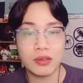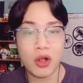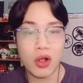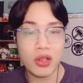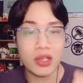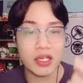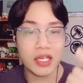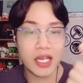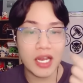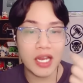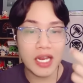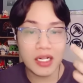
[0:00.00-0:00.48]
có
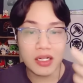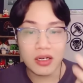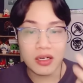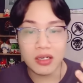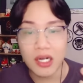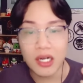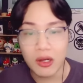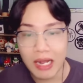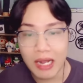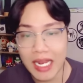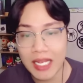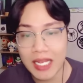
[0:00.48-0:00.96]
những cái ý
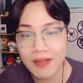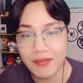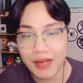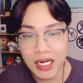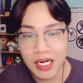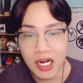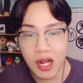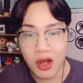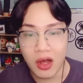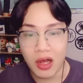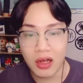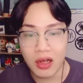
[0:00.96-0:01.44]
tưởng nào hay về
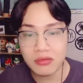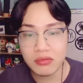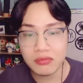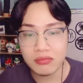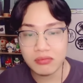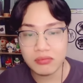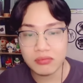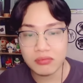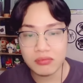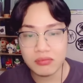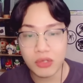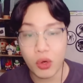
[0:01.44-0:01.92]
cái nỏ
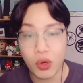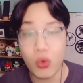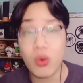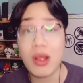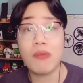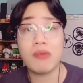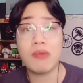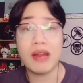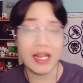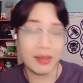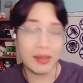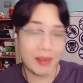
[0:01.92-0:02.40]
thủ
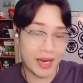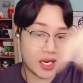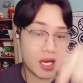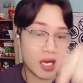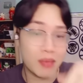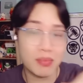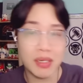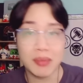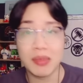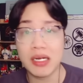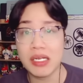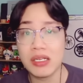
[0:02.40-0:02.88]
công này các bạn
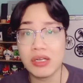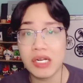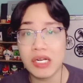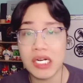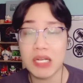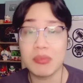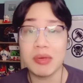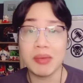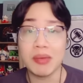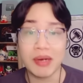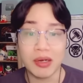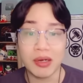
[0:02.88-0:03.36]
comment bên dưới
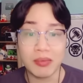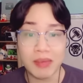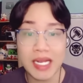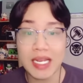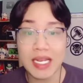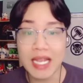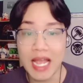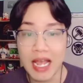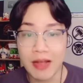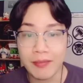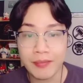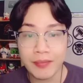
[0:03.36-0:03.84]
cho mình được
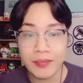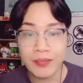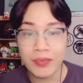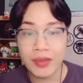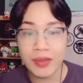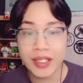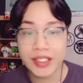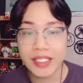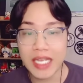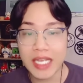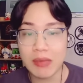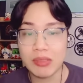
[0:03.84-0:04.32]
biết nha
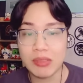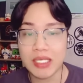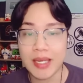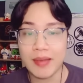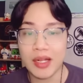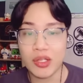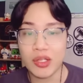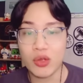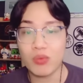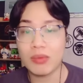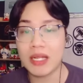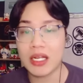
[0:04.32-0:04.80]
xem xem
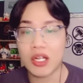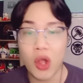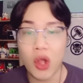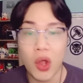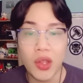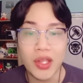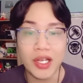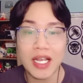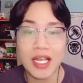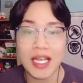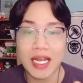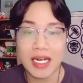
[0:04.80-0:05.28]
là chúng ta
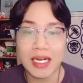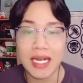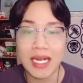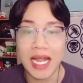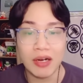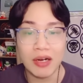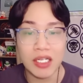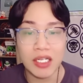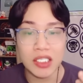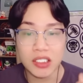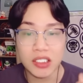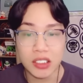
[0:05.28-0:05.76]
có những cái cách
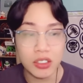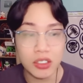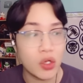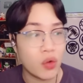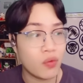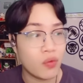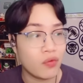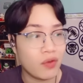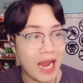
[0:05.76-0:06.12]
nào để sử dụng